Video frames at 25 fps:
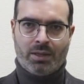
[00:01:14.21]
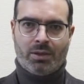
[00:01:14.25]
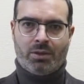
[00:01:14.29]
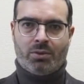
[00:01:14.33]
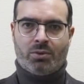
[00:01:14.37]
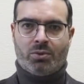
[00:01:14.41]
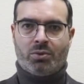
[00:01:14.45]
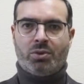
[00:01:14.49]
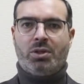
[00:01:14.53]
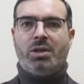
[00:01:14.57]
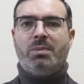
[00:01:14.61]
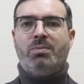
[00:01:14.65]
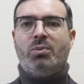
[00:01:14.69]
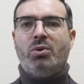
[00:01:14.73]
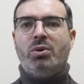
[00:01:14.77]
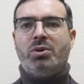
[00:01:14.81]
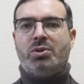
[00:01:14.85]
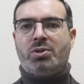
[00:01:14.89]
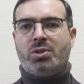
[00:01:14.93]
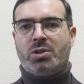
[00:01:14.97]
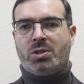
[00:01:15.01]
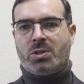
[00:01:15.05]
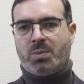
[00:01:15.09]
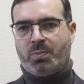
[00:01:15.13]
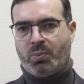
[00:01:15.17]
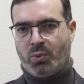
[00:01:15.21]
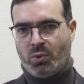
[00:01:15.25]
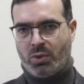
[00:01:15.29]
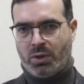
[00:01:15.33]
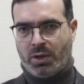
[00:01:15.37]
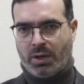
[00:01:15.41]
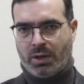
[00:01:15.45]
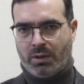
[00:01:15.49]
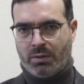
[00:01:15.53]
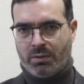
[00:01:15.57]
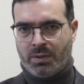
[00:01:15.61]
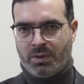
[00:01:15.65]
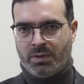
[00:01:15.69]
Но наибольшие
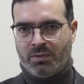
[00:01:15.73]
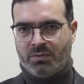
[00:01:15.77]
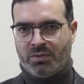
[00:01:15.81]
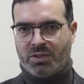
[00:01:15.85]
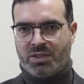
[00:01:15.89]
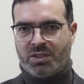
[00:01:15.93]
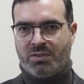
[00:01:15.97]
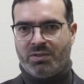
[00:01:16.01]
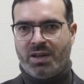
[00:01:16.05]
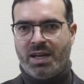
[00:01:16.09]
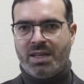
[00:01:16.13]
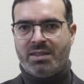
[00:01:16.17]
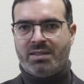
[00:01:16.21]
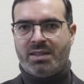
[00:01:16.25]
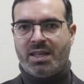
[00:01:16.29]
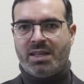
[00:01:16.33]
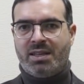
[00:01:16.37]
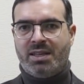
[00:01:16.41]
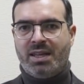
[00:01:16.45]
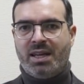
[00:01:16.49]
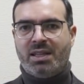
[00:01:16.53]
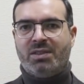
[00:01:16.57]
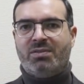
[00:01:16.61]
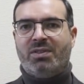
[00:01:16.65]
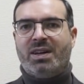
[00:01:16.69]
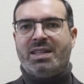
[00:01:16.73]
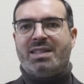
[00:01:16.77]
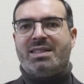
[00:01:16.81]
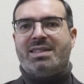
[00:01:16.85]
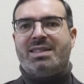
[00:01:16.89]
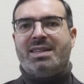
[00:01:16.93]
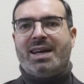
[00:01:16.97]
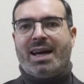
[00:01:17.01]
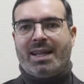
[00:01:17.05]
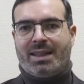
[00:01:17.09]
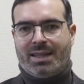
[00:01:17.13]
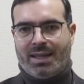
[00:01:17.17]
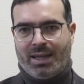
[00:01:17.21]
споры вызывает статья
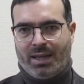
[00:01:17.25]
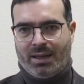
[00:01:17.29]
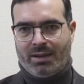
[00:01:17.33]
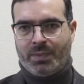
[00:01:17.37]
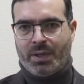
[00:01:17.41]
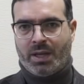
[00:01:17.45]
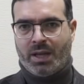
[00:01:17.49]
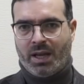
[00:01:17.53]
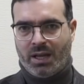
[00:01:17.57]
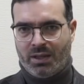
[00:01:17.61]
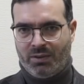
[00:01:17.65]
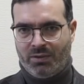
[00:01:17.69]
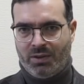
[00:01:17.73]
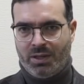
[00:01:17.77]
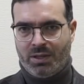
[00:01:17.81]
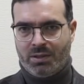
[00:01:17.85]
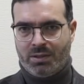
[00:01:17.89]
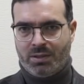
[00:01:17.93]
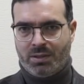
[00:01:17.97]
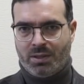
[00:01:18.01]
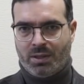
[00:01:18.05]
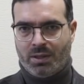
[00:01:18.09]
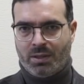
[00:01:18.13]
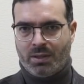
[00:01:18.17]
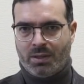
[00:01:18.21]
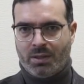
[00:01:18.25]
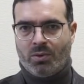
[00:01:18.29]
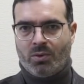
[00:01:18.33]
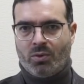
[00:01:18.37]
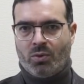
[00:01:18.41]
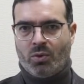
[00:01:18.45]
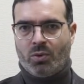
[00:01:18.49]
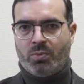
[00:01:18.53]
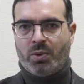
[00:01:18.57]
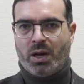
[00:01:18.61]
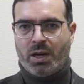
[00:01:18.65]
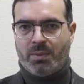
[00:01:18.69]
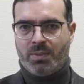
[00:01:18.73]
20 Конвенции
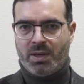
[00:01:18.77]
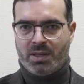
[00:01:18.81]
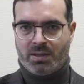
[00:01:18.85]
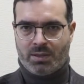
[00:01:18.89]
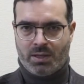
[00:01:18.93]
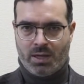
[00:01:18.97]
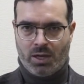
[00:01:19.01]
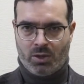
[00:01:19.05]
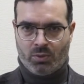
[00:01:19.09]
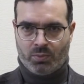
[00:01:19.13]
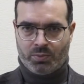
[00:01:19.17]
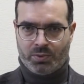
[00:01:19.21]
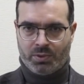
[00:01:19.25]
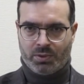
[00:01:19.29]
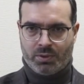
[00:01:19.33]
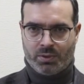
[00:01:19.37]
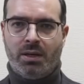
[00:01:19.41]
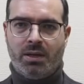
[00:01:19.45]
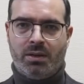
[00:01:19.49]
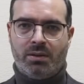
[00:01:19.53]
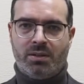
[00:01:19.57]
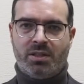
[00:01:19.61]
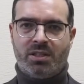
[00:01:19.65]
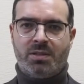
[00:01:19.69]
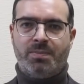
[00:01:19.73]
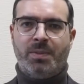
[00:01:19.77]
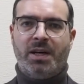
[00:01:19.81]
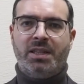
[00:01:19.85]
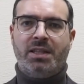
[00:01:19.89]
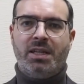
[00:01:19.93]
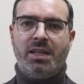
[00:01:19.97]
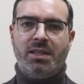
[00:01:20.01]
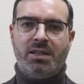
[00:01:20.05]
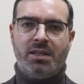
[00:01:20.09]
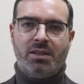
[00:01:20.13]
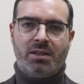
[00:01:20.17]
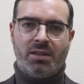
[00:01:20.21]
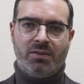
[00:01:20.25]
о борьбе с коррупцией.
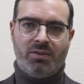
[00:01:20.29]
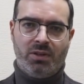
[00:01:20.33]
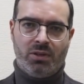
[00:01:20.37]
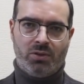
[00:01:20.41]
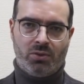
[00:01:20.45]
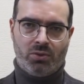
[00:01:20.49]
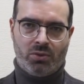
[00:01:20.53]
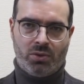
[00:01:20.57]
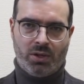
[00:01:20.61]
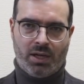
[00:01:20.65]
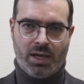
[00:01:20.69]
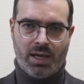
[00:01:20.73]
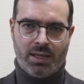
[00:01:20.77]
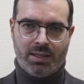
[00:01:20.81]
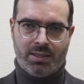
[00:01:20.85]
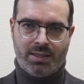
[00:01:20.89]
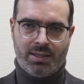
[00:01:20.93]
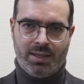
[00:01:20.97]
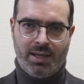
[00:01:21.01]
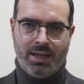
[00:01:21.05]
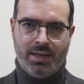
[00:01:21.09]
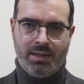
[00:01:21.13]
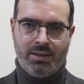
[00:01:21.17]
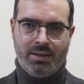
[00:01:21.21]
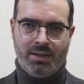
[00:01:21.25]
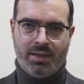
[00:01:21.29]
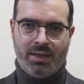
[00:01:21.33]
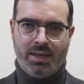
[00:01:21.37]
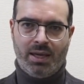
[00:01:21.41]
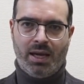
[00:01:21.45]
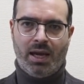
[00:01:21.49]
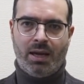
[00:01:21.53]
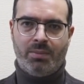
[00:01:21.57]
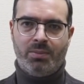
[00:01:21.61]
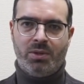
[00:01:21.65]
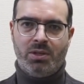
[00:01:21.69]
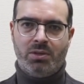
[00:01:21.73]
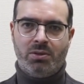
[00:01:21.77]
Досмотрите это видео до конца, я
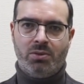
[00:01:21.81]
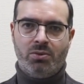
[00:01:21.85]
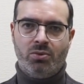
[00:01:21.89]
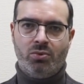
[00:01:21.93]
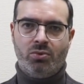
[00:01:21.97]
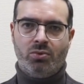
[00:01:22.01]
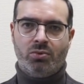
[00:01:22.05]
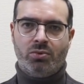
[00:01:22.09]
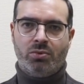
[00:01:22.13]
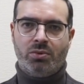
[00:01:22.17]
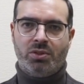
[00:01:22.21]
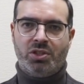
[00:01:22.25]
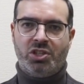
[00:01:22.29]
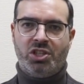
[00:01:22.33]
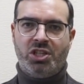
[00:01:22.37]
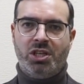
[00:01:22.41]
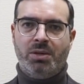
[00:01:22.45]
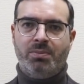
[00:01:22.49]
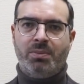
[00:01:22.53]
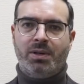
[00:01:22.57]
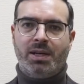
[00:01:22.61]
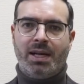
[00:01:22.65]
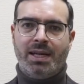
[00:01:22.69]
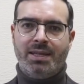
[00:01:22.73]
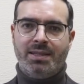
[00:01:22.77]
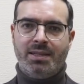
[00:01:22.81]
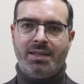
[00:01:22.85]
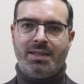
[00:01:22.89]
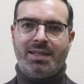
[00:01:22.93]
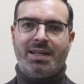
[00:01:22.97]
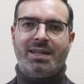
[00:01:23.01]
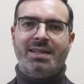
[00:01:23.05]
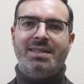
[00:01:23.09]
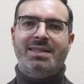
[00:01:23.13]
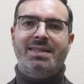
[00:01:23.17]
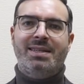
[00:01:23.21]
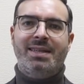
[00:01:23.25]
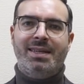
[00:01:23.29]
объясню, чем грозит
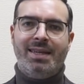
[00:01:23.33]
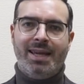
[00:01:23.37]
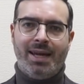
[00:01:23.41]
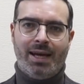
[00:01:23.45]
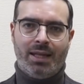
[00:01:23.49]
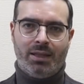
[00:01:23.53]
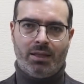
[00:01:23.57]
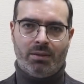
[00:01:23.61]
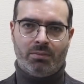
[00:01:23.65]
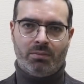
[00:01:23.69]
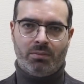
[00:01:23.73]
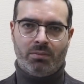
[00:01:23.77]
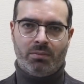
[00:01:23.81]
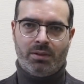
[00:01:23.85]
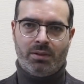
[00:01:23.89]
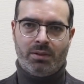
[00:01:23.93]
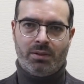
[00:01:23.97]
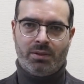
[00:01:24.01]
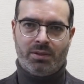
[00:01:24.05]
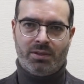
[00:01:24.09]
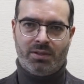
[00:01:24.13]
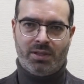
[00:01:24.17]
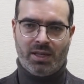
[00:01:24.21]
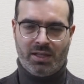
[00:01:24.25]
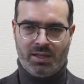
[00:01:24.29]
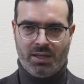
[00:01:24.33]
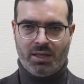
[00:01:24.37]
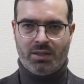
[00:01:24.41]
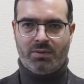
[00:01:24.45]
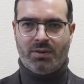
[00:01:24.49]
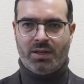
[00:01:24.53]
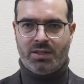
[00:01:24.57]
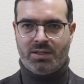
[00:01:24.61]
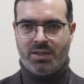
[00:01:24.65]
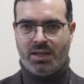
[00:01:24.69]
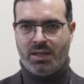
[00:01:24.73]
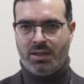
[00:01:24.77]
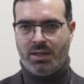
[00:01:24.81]
россиянам статья
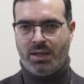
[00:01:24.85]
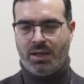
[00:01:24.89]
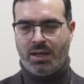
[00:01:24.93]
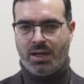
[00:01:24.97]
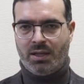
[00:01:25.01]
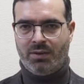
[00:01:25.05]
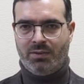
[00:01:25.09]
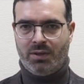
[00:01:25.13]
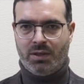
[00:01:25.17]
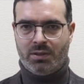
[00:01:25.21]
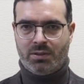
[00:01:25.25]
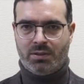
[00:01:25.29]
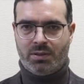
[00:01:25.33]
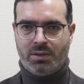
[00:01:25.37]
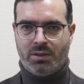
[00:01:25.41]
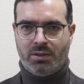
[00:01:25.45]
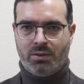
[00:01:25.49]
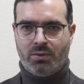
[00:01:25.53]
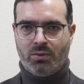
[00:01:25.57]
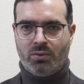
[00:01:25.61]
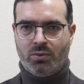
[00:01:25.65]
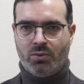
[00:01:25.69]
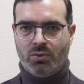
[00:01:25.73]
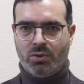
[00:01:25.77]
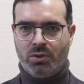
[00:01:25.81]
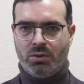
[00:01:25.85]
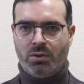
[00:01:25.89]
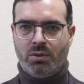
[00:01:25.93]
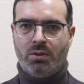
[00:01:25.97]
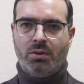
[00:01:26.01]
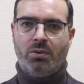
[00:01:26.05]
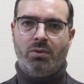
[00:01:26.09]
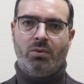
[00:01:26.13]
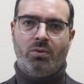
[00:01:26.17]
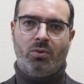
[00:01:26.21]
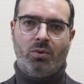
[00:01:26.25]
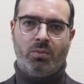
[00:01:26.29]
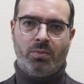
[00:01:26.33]
20 Конвенции ООН
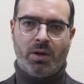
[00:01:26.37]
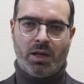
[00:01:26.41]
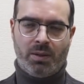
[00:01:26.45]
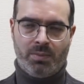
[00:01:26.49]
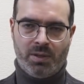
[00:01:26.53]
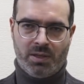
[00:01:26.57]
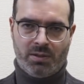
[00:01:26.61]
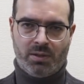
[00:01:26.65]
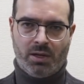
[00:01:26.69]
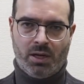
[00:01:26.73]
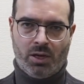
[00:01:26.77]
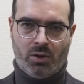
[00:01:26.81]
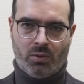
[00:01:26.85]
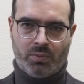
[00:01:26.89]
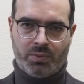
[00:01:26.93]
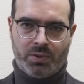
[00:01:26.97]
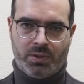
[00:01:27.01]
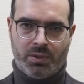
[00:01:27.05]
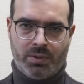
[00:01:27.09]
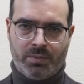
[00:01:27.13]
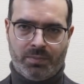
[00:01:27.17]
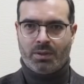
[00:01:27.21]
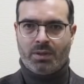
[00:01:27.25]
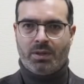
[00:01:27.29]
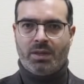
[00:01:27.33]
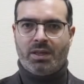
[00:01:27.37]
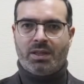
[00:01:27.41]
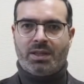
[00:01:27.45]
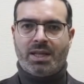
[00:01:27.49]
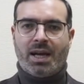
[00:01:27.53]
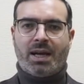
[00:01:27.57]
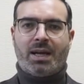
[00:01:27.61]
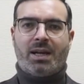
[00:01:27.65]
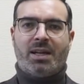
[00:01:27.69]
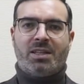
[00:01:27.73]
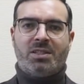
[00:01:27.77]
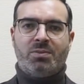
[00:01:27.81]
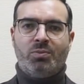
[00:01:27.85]
о борьбе с коррупцией.
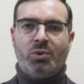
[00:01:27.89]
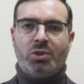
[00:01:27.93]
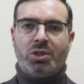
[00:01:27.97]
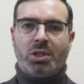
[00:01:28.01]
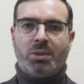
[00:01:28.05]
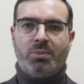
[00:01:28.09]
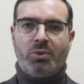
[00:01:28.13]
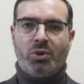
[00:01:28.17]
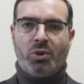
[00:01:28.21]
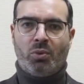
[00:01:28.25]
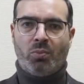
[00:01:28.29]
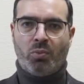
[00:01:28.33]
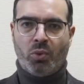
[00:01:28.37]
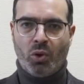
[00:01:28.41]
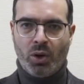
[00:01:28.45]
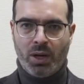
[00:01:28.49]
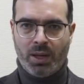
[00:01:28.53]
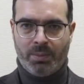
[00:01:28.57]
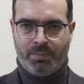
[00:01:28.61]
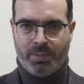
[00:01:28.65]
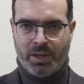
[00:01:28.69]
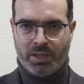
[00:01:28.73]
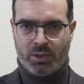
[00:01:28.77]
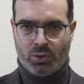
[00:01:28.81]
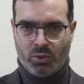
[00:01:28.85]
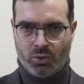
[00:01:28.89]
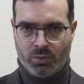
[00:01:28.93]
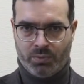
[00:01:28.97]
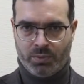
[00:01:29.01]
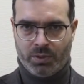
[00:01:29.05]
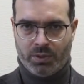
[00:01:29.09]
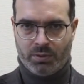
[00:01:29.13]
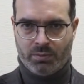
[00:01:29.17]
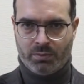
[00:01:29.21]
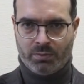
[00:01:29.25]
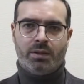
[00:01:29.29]
Итак, рассмотрим ее более подробно.